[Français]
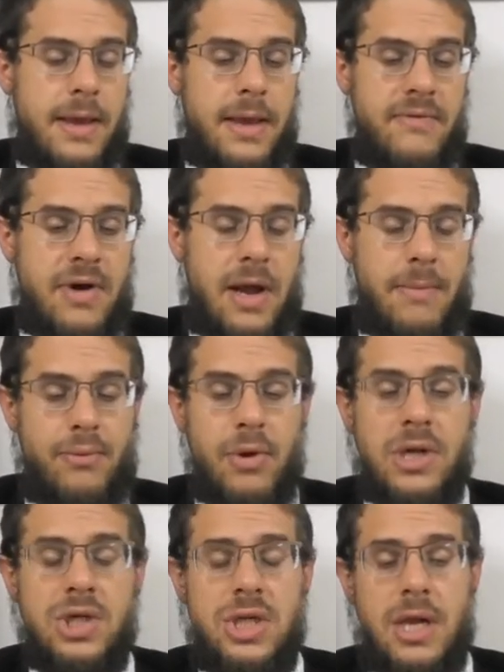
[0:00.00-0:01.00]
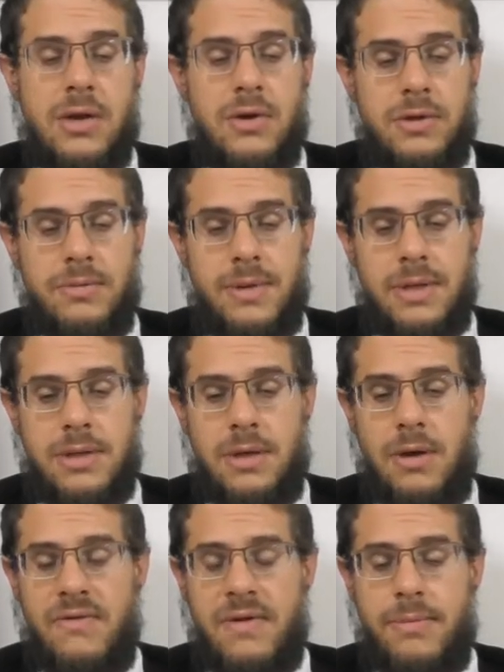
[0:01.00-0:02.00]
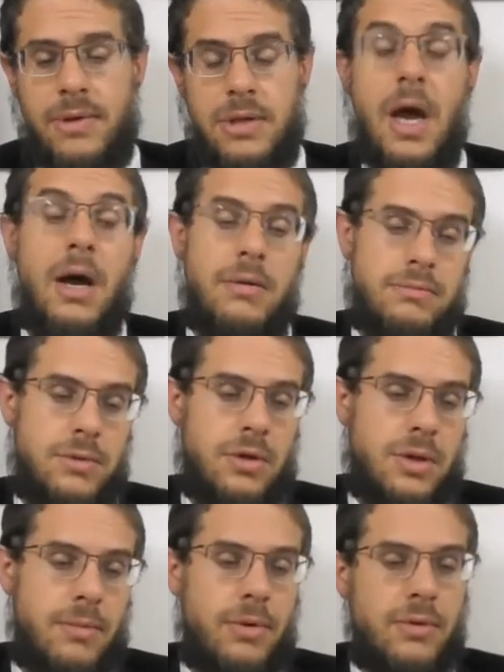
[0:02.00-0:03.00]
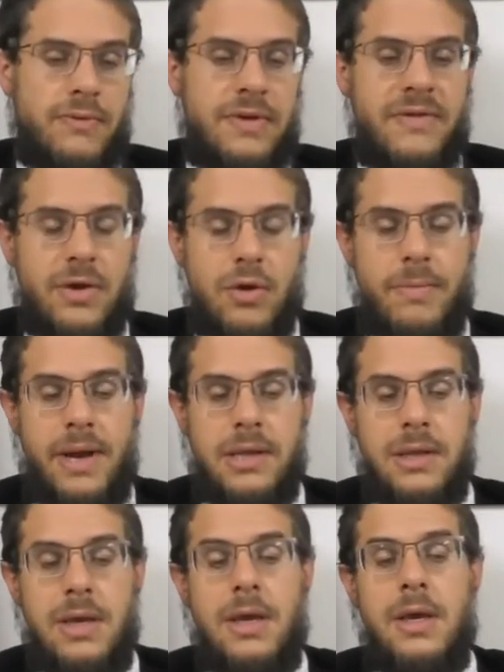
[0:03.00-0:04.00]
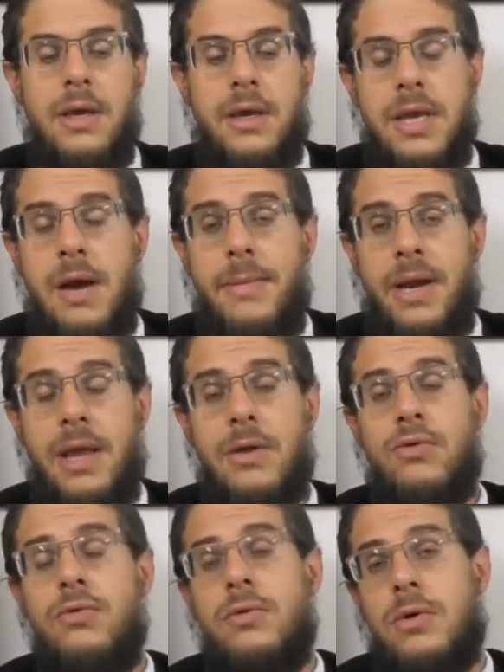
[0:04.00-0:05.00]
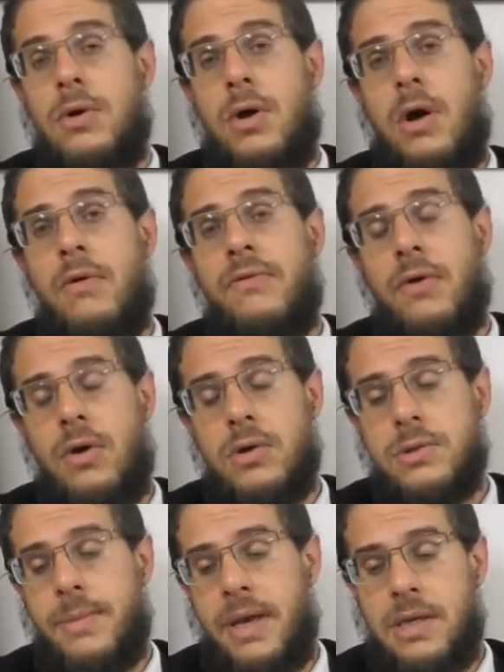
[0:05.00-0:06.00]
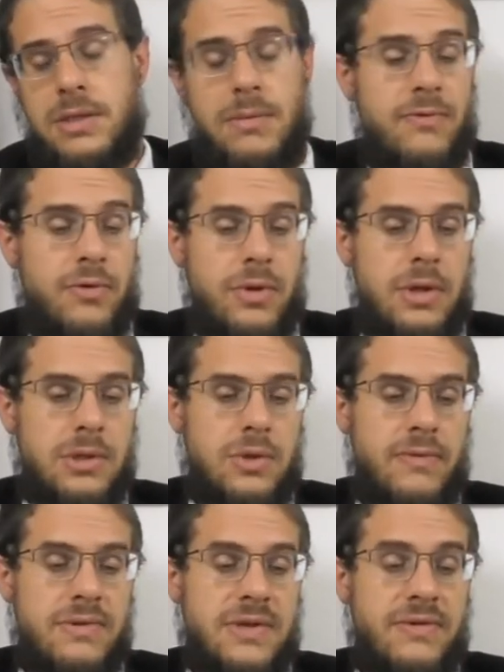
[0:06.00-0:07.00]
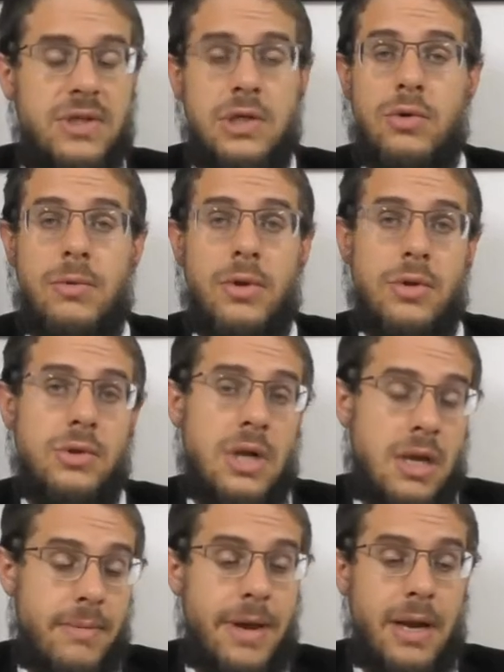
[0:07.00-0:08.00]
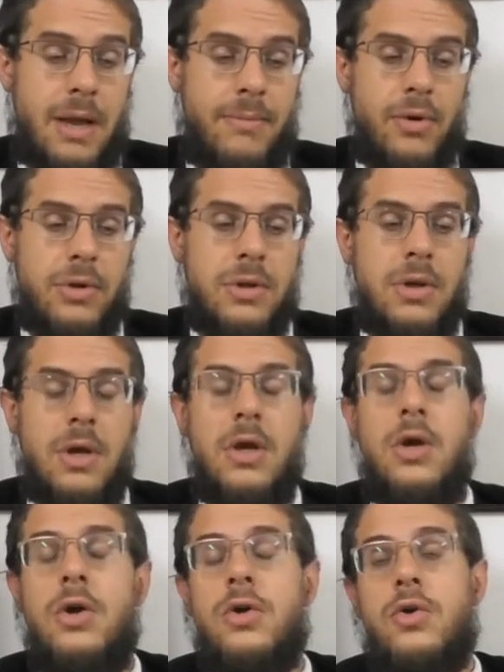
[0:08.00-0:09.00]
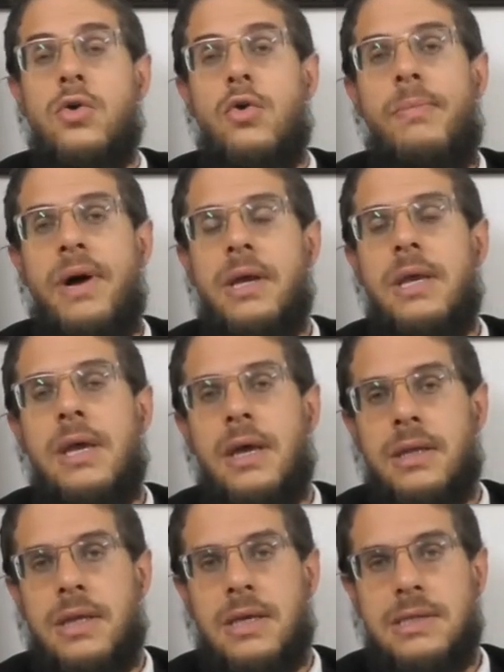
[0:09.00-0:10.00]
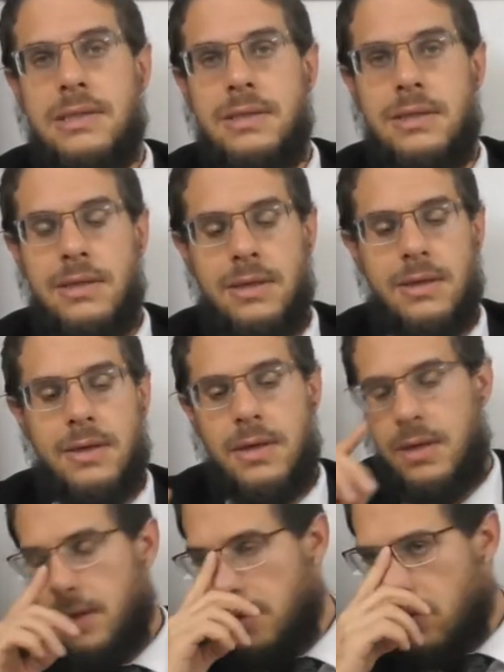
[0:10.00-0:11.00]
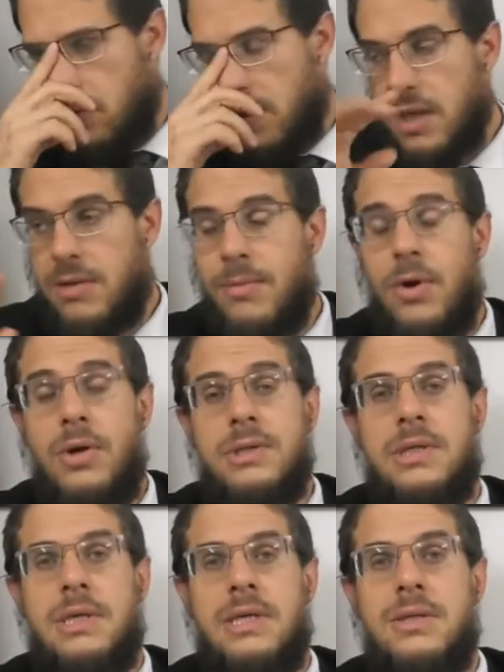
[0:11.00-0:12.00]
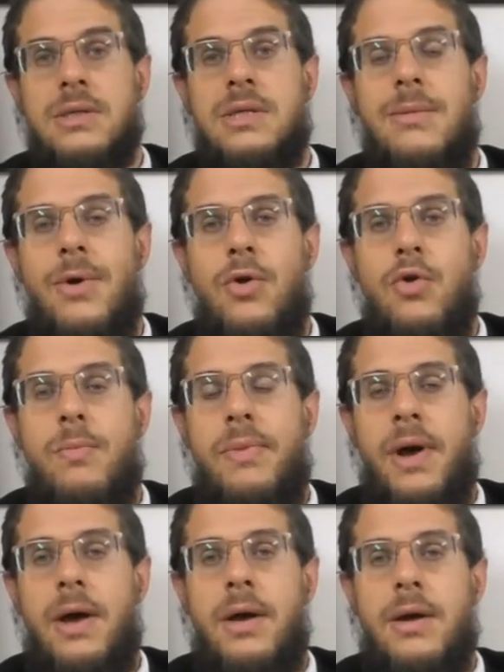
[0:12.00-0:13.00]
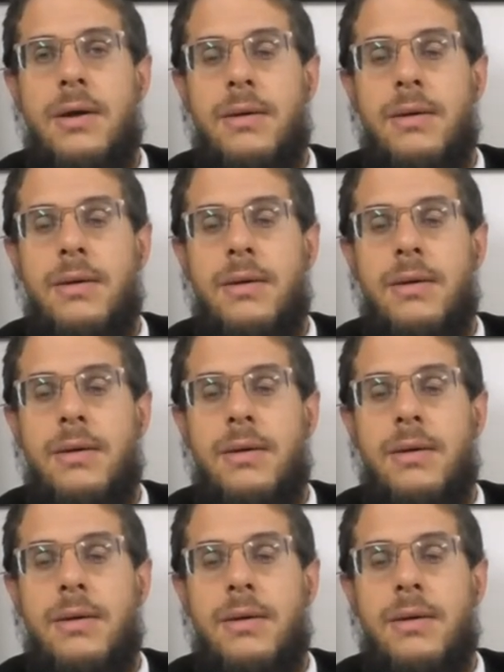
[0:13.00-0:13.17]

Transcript: Et voilà. Pour les shlakot, maintenant, on va porter. Ah, non, d'abord, on finit avec le pâte. Il y a malgré tout, en France, par exemple, vous connaissez, vous avez déjà sûrement entendu, la Gamal rapporte que le pain qui est interdit Concrètement, c'est essentiellement le pain